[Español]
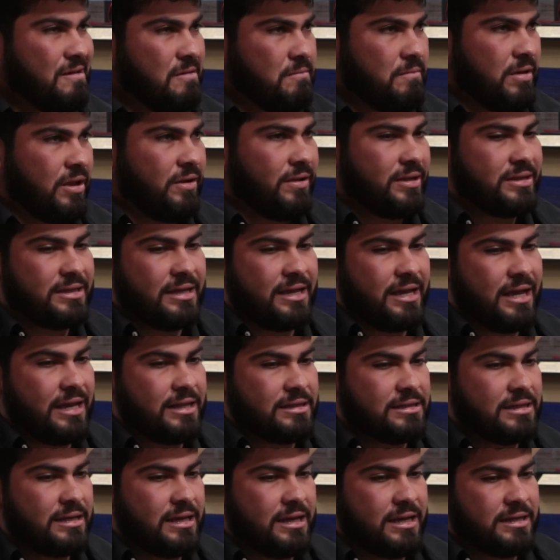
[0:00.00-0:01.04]
Pero ese,
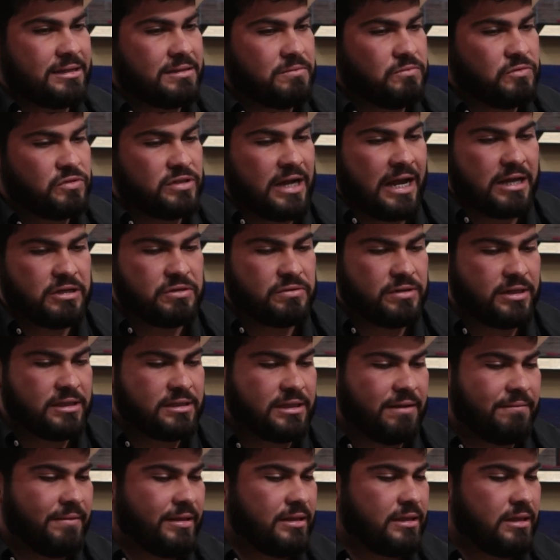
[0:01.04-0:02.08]
ese, ese muchacho,
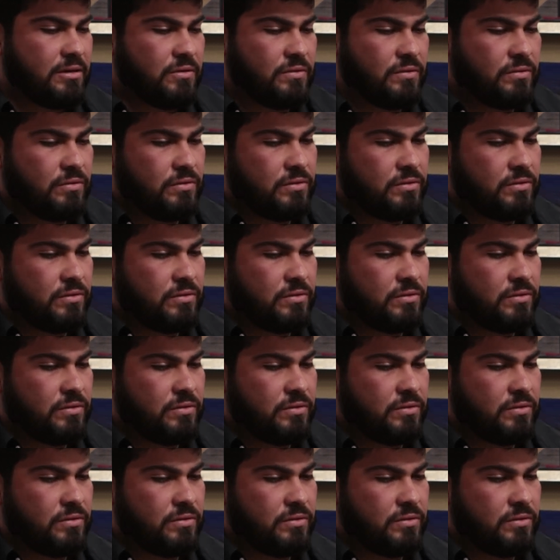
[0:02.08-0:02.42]
honestamente, no,